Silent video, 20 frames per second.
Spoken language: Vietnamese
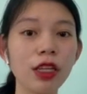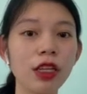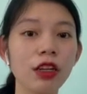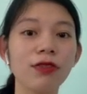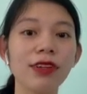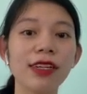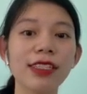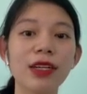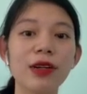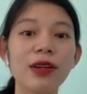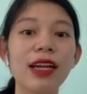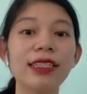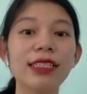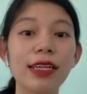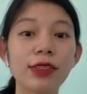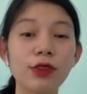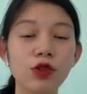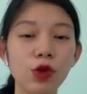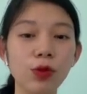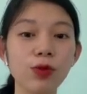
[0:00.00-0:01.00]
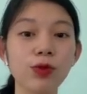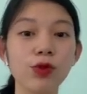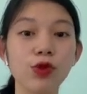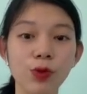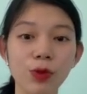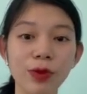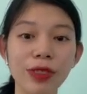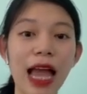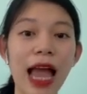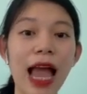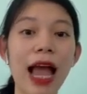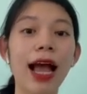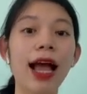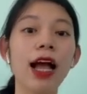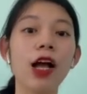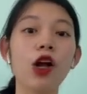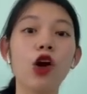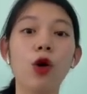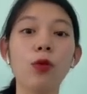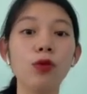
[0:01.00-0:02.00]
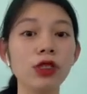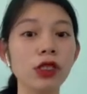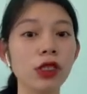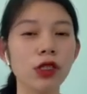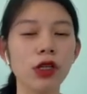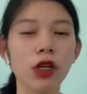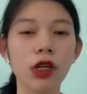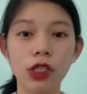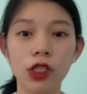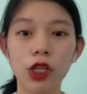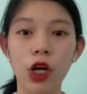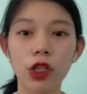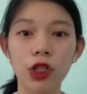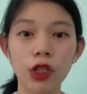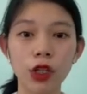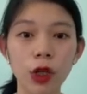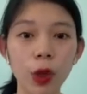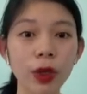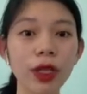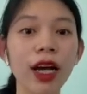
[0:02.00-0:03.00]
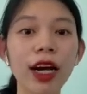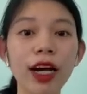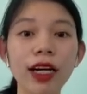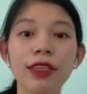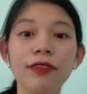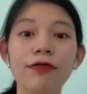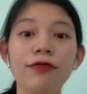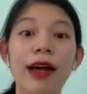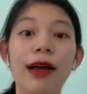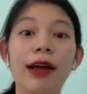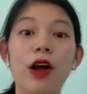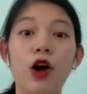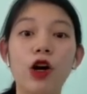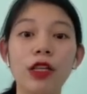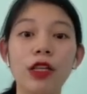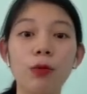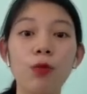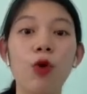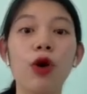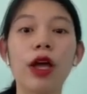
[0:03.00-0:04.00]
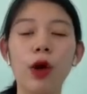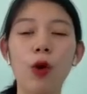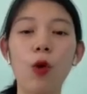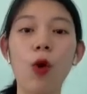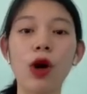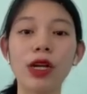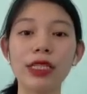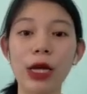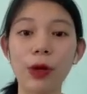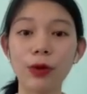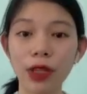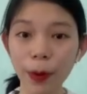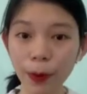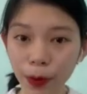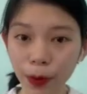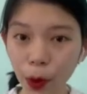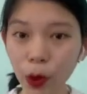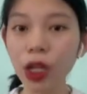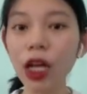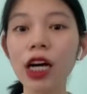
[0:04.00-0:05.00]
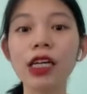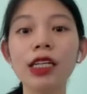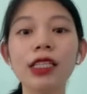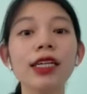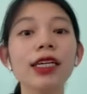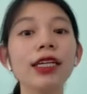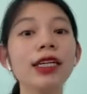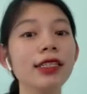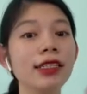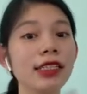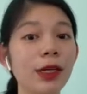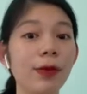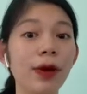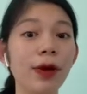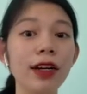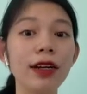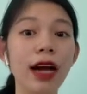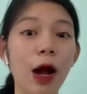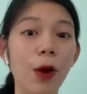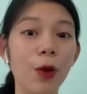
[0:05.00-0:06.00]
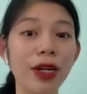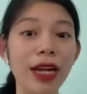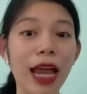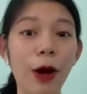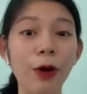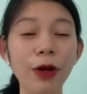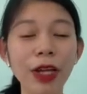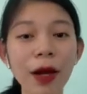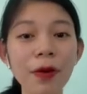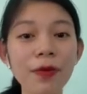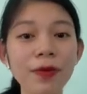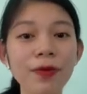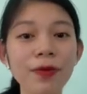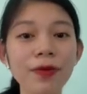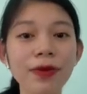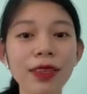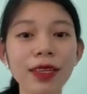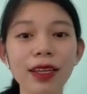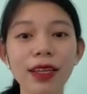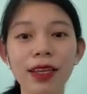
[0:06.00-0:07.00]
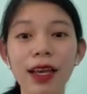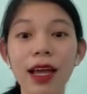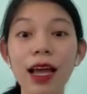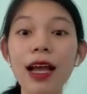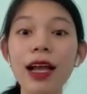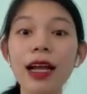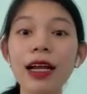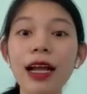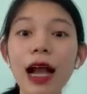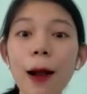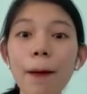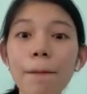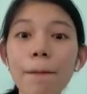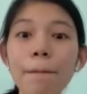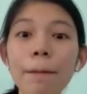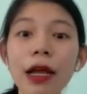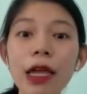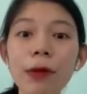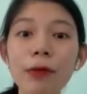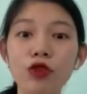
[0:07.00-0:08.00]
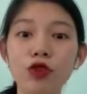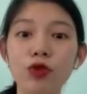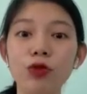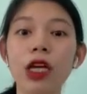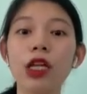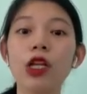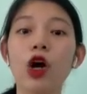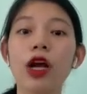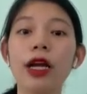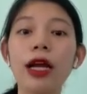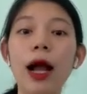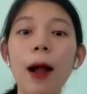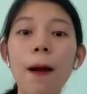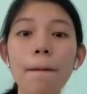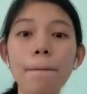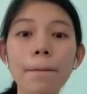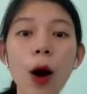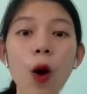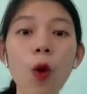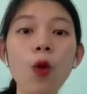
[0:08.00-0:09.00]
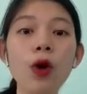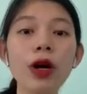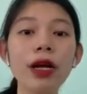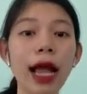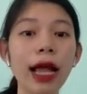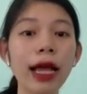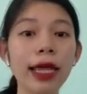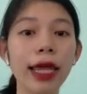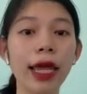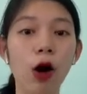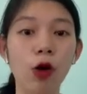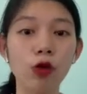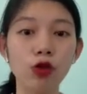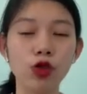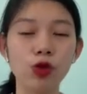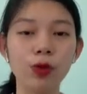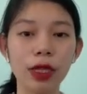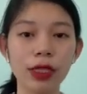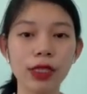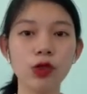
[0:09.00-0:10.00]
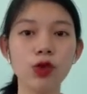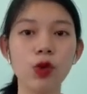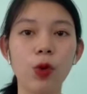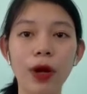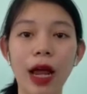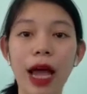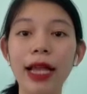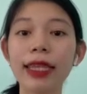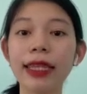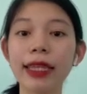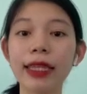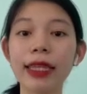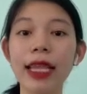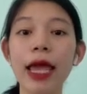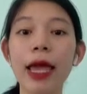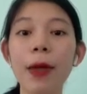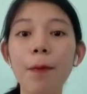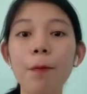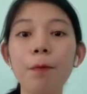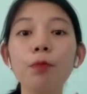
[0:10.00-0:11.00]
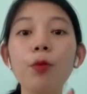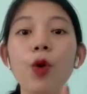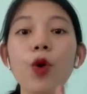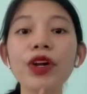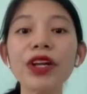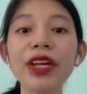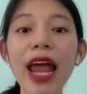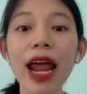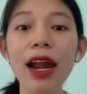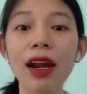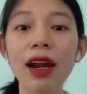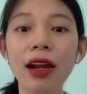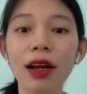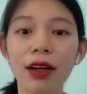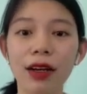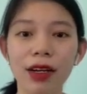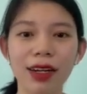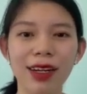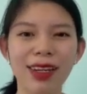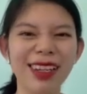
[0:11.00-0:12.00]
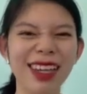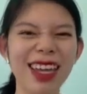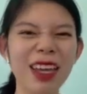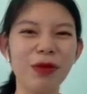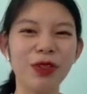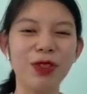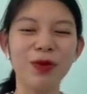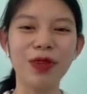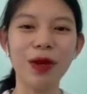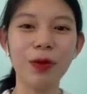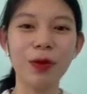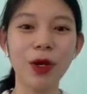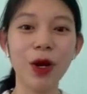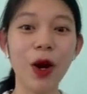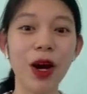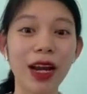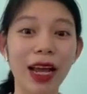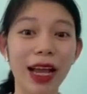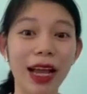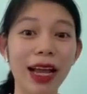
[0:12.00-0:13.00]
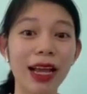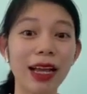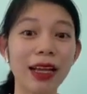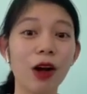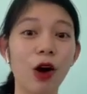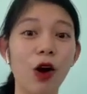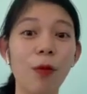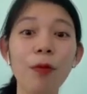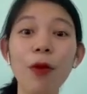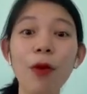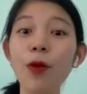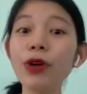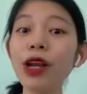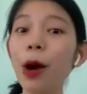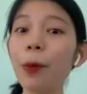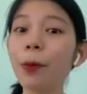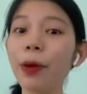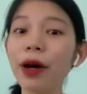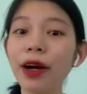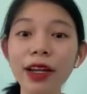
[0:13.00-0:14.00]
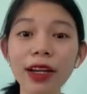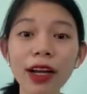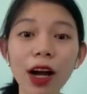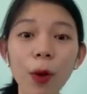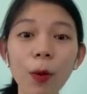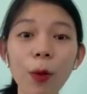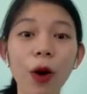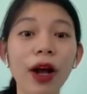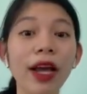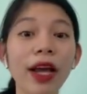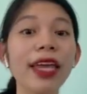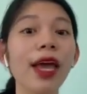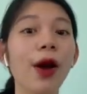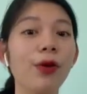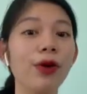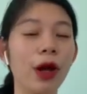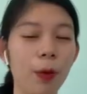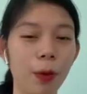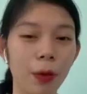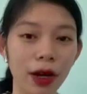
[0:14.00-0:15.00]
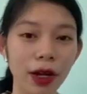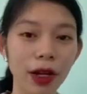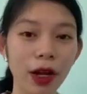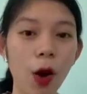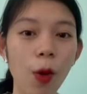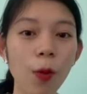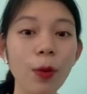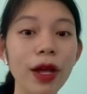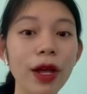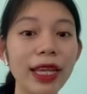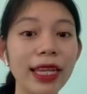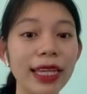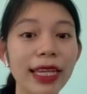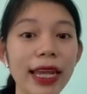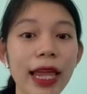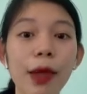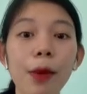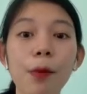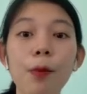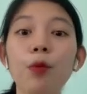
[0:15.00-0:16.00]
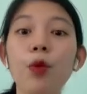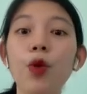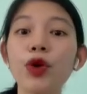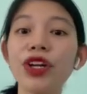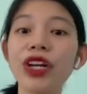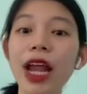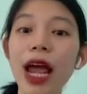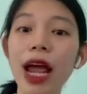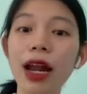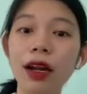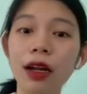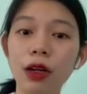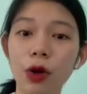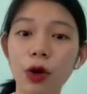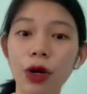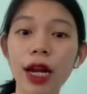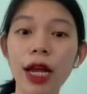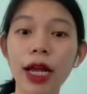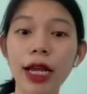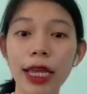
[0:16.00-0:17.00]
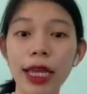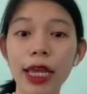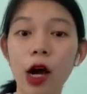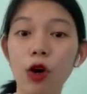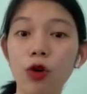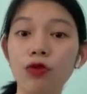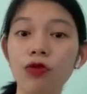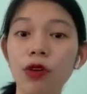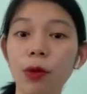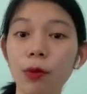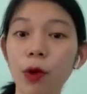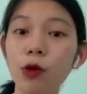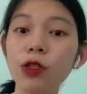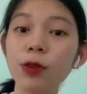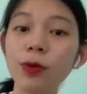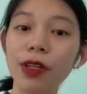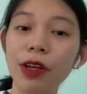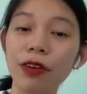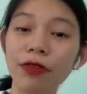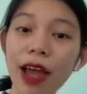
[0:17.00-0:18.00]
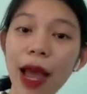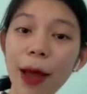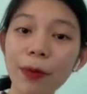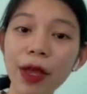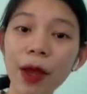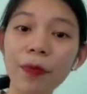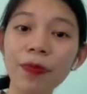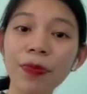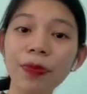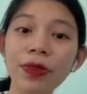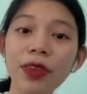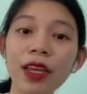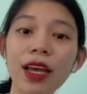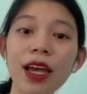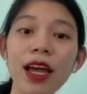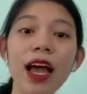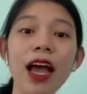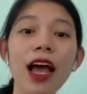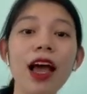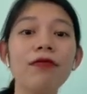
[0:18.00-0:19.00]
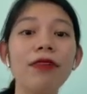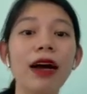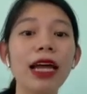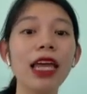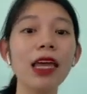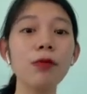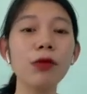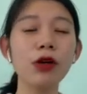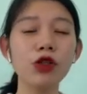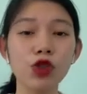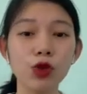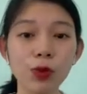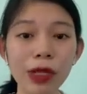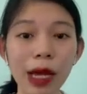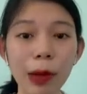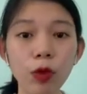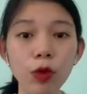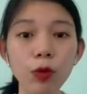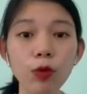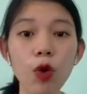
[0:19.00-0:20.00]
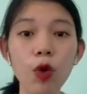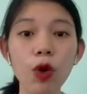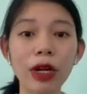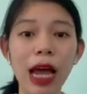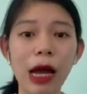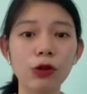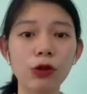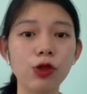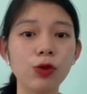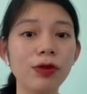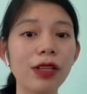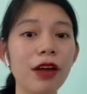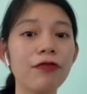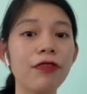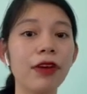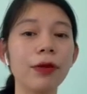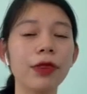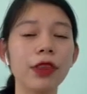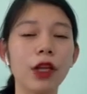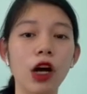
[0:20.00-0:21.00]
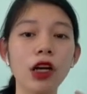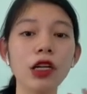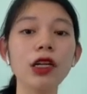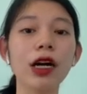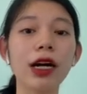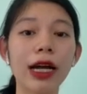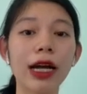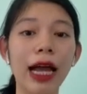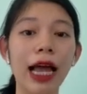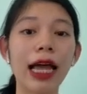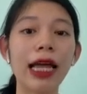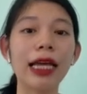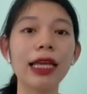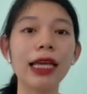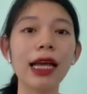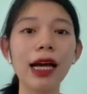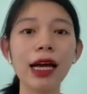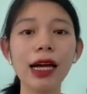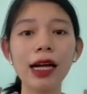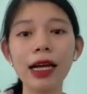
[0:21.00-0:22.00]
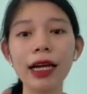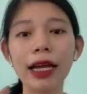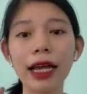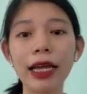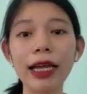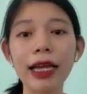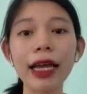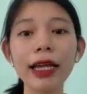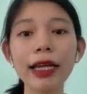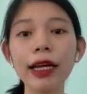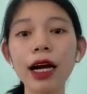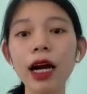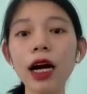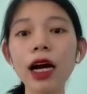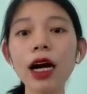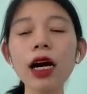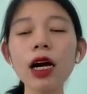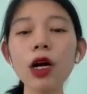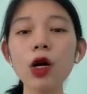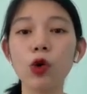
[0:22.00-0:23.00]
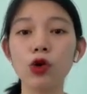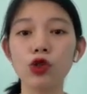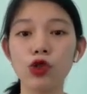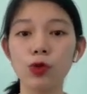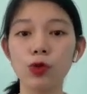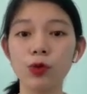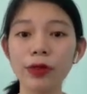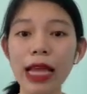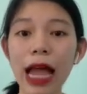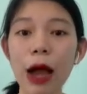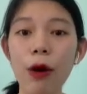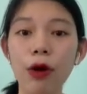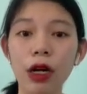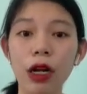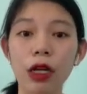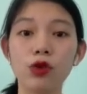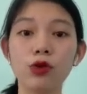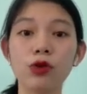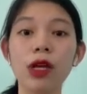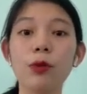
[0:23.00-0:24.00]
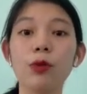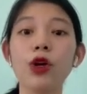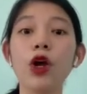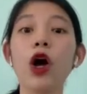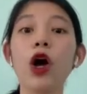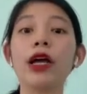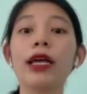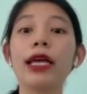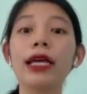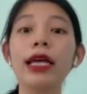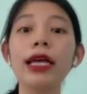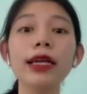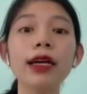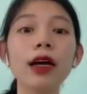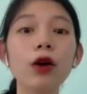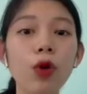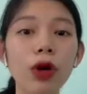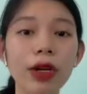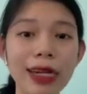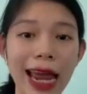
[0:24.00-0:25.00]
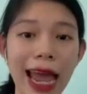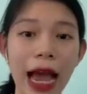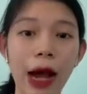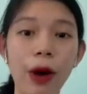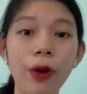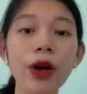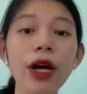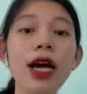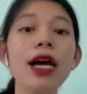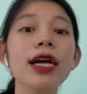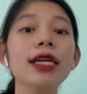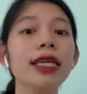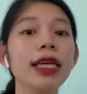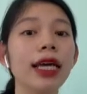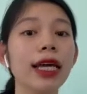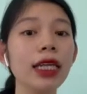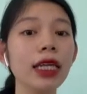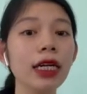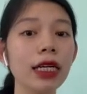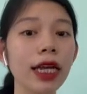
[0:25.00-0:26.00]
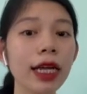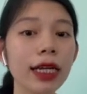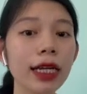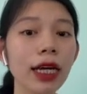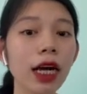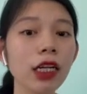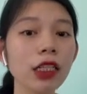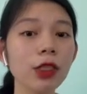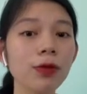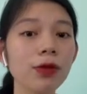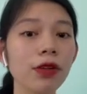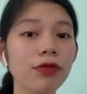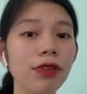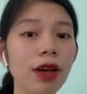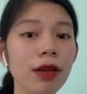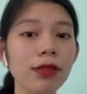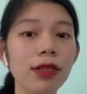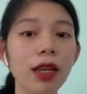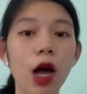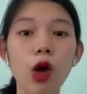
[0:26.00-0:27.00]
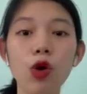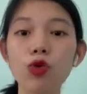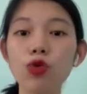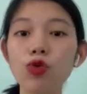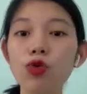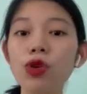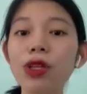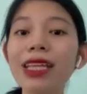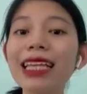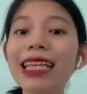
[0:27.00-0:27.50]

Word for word: từ vựng sau đây sẽ giúp chúng ta có một sự lựa chọn tốt hơn và có một cái cuộc giao tiếp tốt hơn trong các cửa hàng quần áo nhé. Các khi mà chúng ta nói các mẫu, các kiểu chúng ta sẽ dùng là des modèles. Khi mà chúng ta muốn hỏi là có mẫu nào mới không, có kiểu nào mới không, des modèles có nghĩa là kiểu và mẫu trong tiếng Pháp nhé. Và khi mà chúng ta muốn mua quần áo chúng ta phải nói được cái cái kích cỡ của chúng ta, hoặc là chúng ta muốn hỏi cái kích cỡ quần áo thì cái từ kích cỡ trong tiếng Pháp sẽ là une